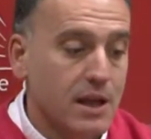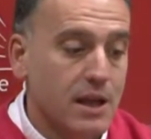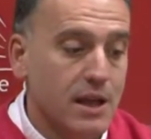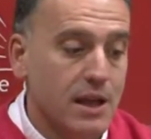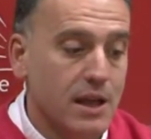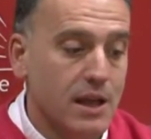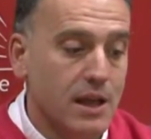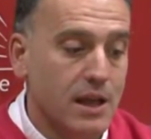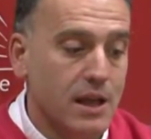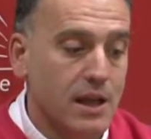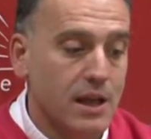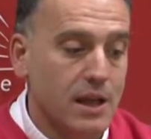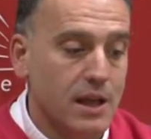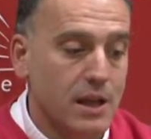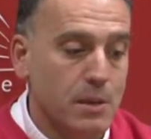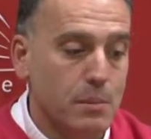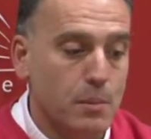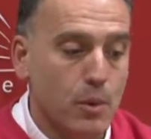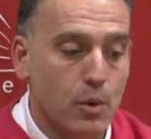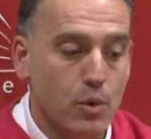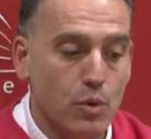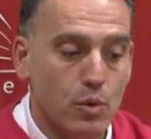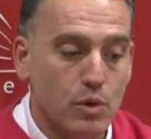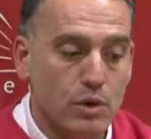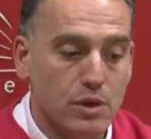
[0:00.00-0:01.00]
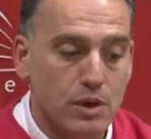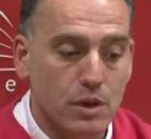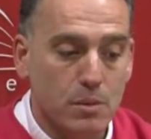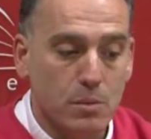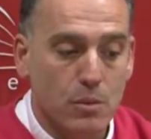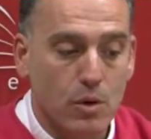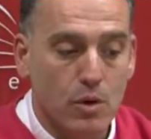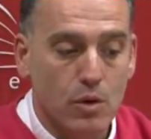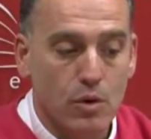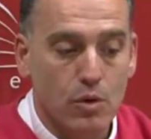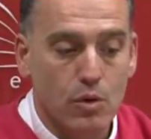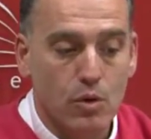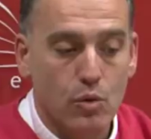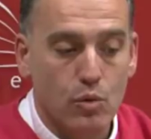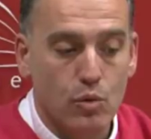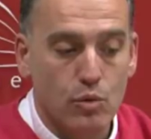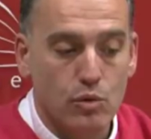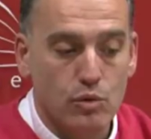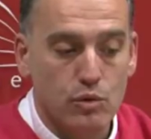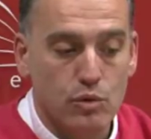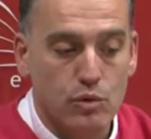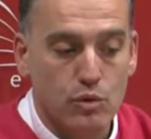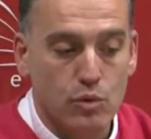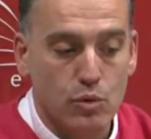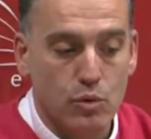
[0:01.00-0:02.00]
Y por último,
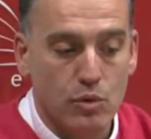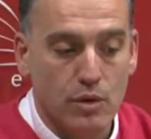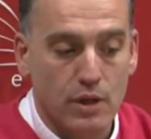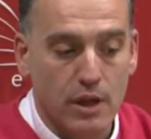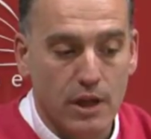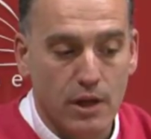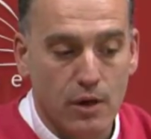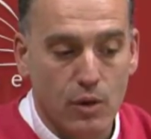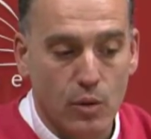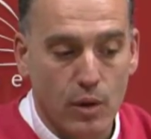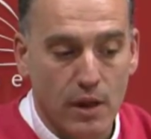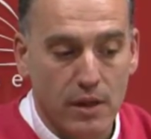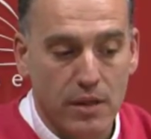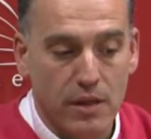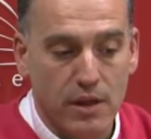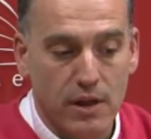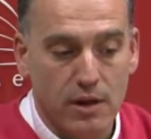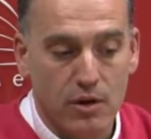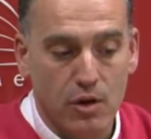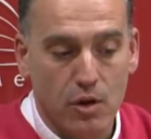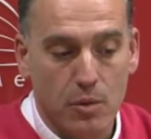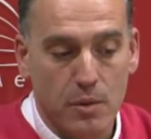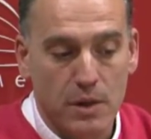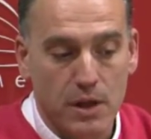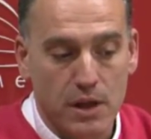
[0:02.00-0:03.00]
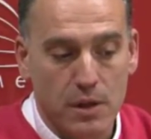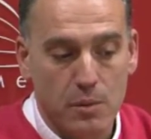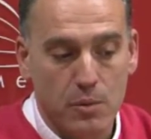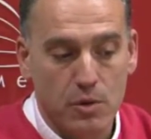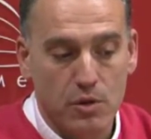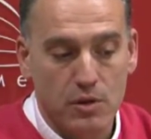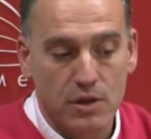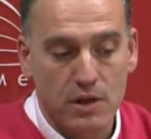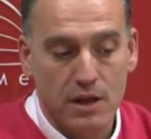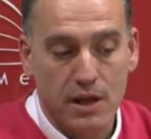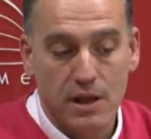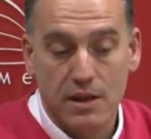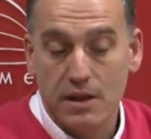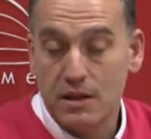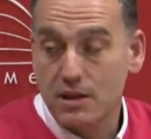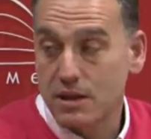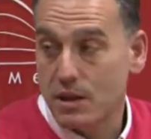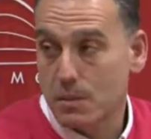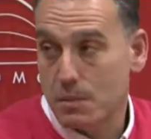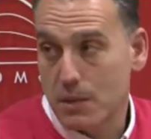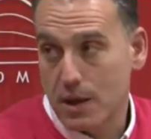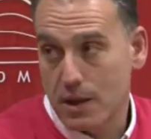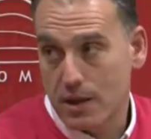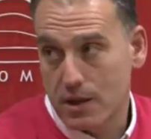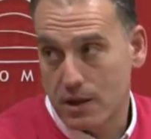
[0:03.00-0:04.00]
un tour de Croacia, Eslovenia y Bosnia desde
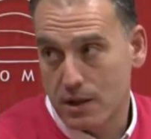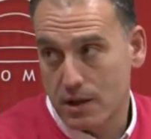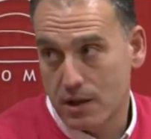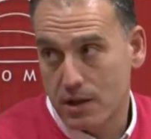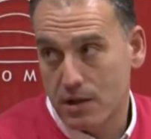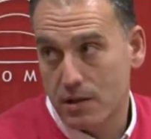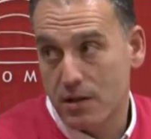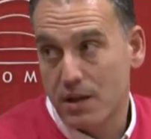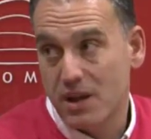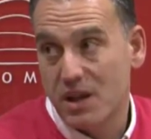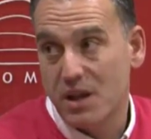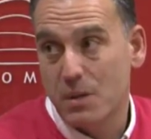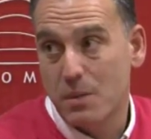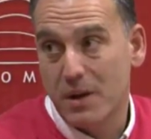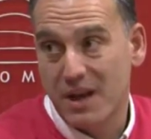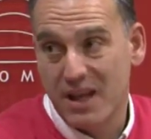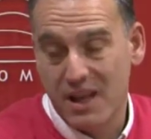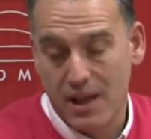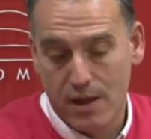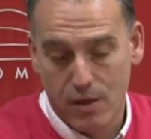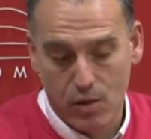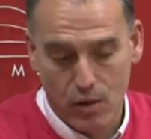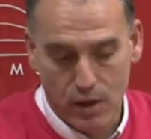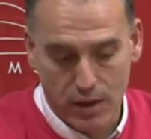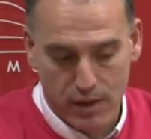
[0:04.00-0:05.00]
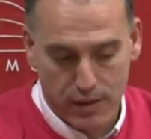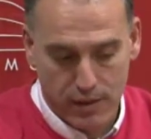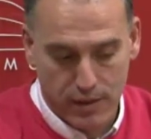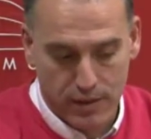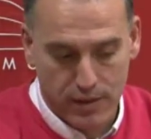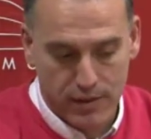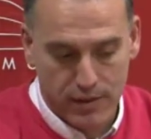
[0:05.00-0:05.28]
Madrid y Valladolid.